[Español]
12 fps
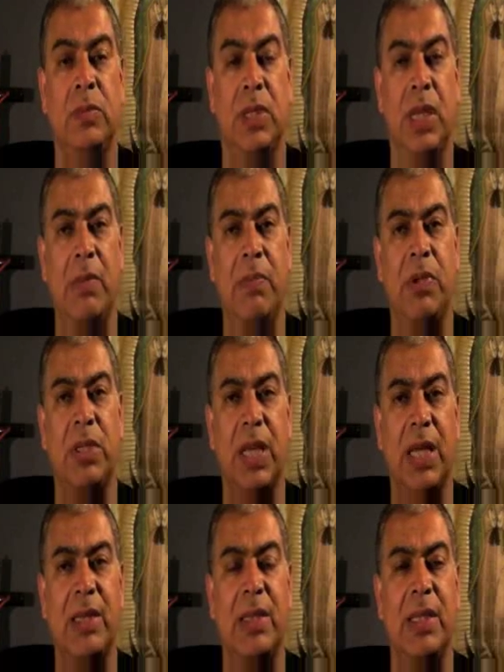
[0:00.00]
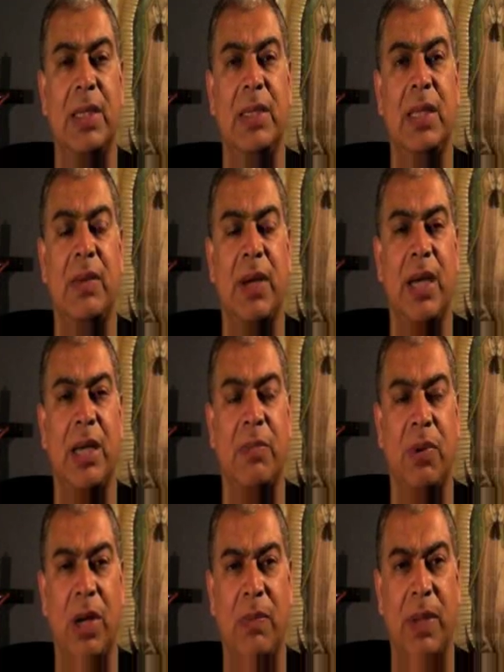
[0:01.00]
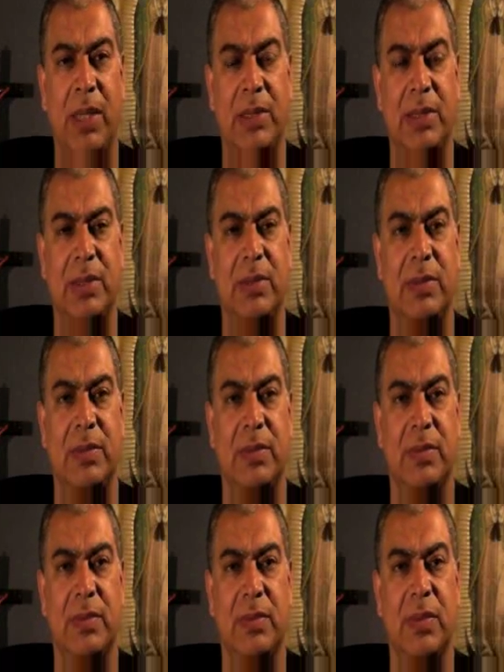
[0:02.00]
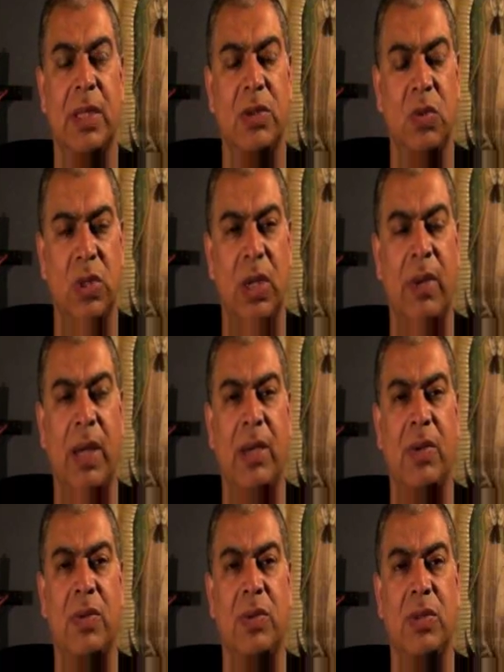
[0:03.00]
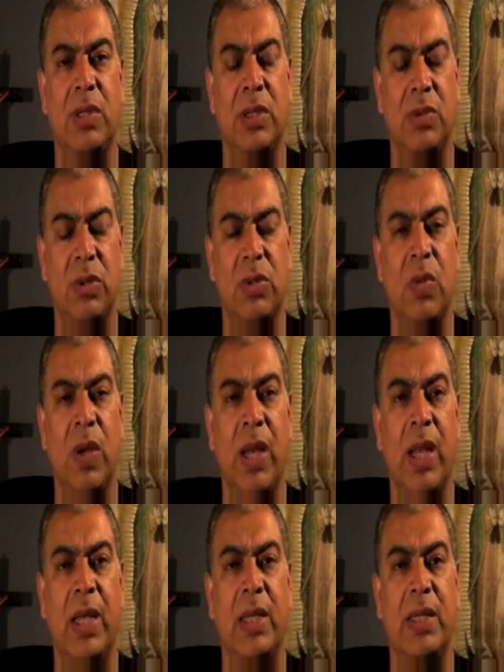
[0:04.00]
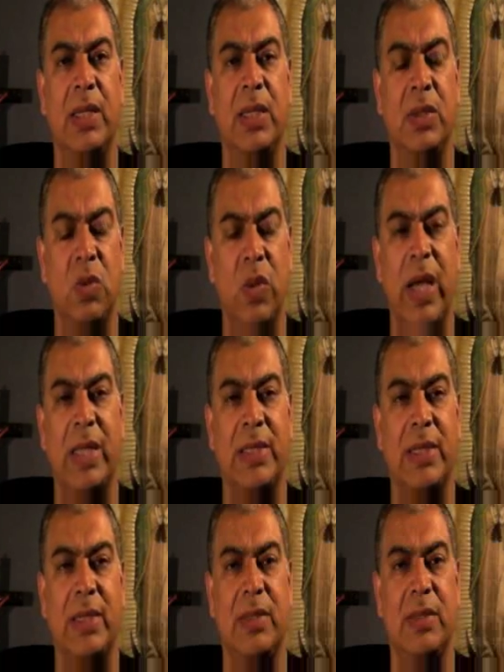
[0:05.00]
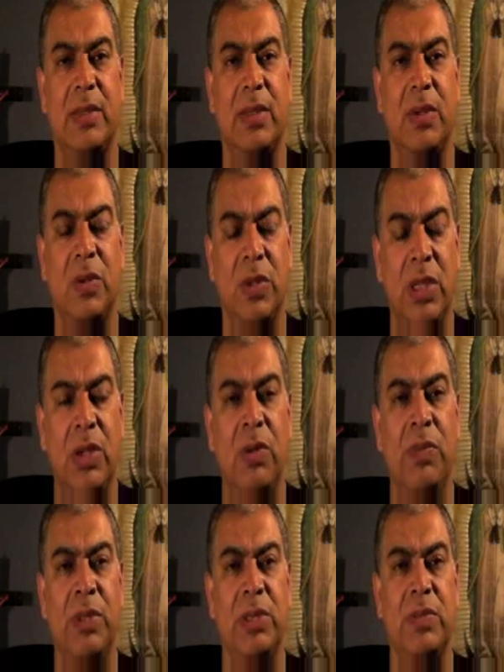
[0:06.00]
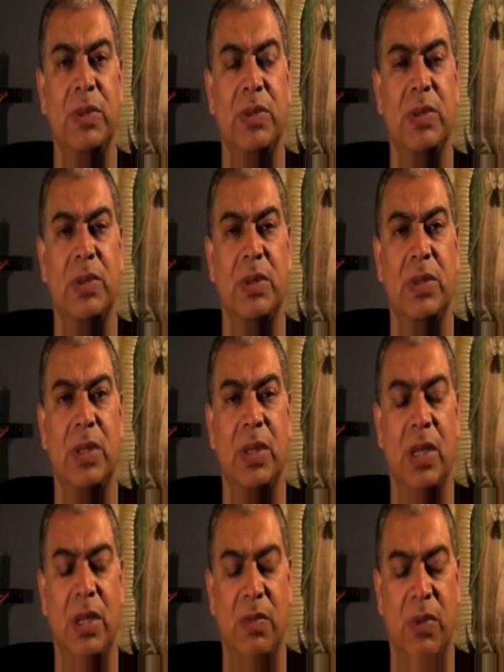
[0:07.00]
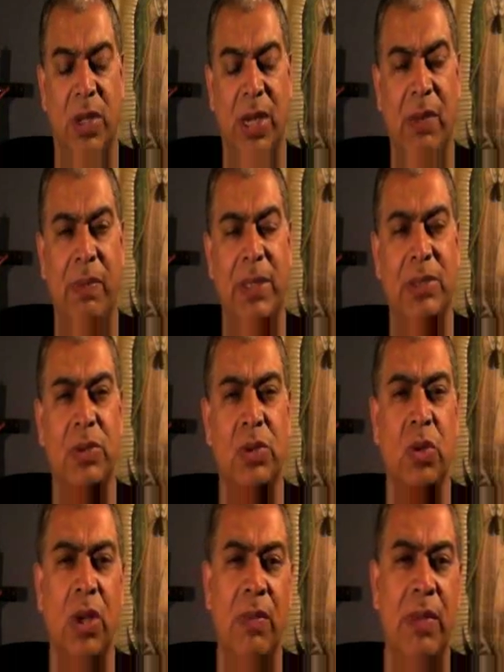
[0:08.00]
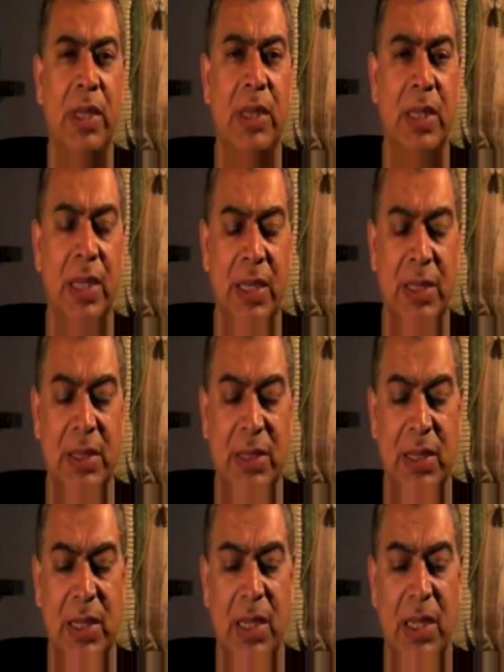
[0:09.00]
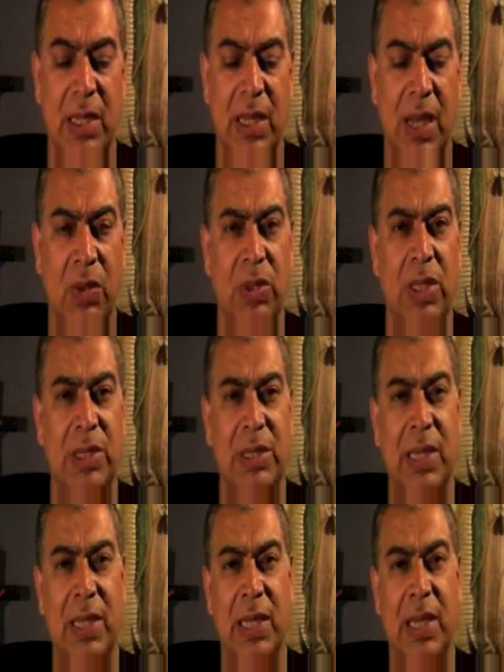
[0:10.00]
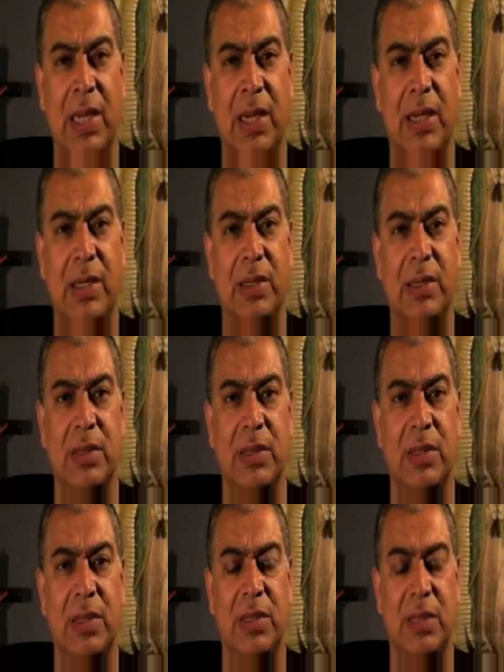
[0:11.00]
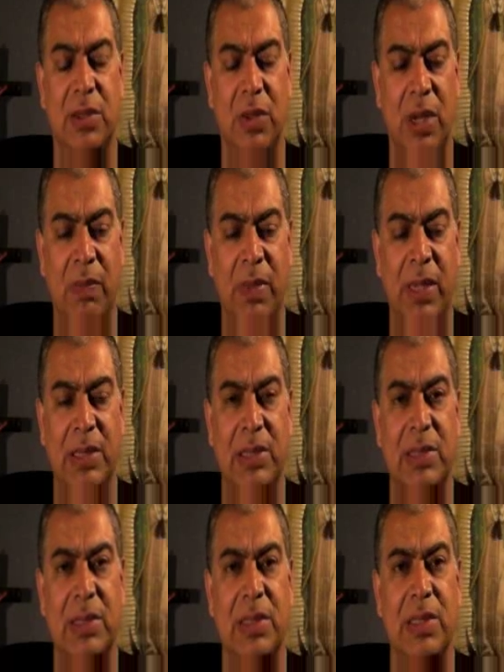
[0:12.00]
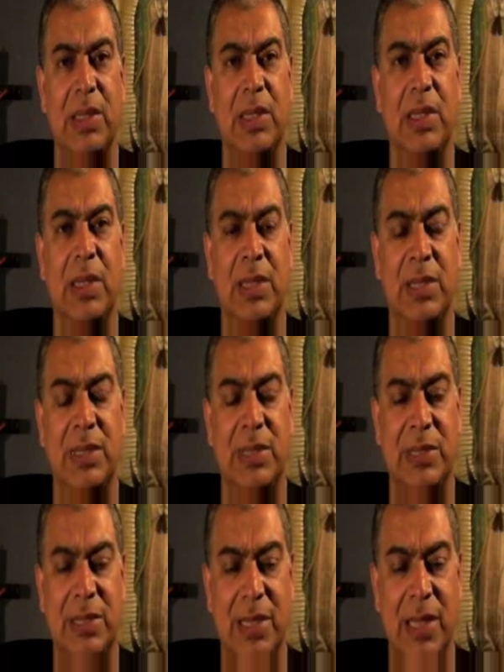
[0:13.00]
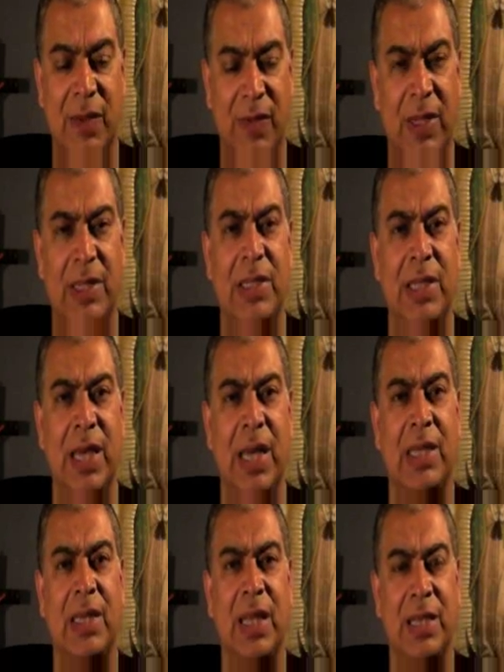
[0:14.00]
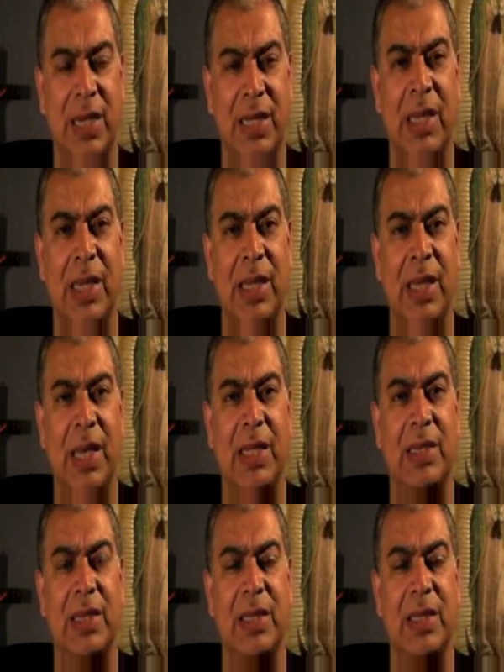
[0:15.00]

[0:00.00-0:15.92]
Qué importante trabajar por la paz, en tu trabajo, en tu escuela, en tu casa, contigo mismo. Porque la paz no solamente es la ausencia de guerra, sino la paz es la felicidad, la tranquilidad,